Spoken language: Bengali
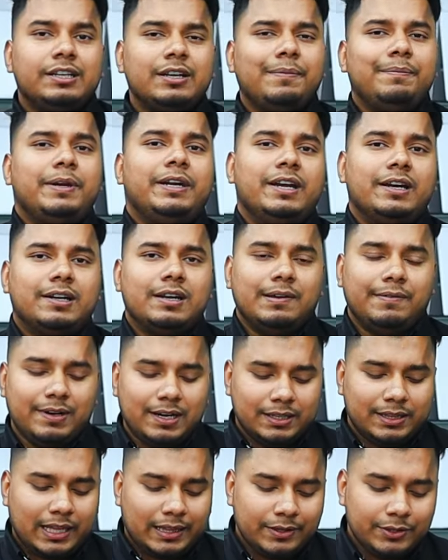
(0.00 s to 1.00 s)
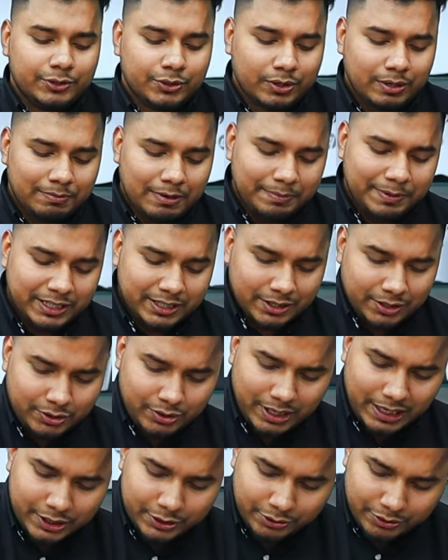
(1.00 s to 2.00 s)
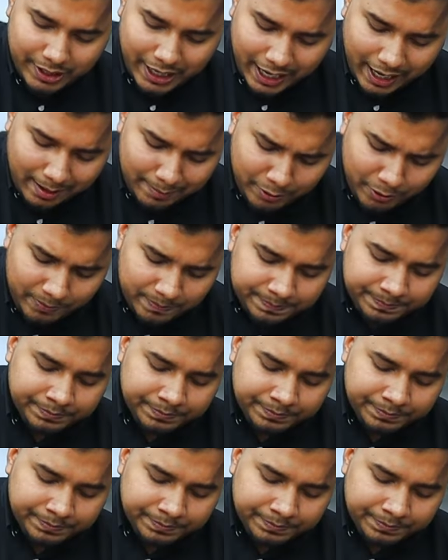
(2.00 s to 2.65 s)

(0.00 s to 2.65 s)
ইন্টারমিডিয়েট লেভেলে তাদের জন্য আমরা বেশ কিছু কালেকশন দেখাবো